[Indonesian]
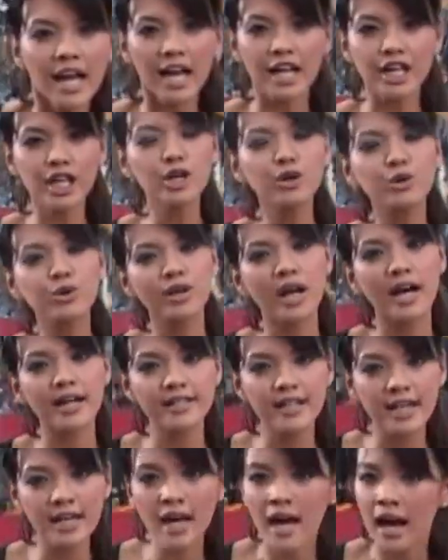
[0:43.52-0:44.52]
Ini
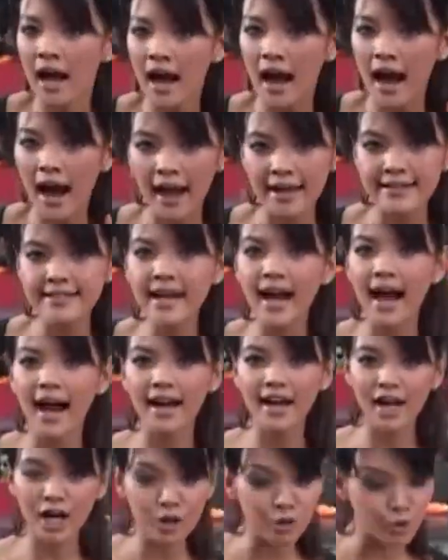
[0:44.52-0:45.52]
gunanya hanya agar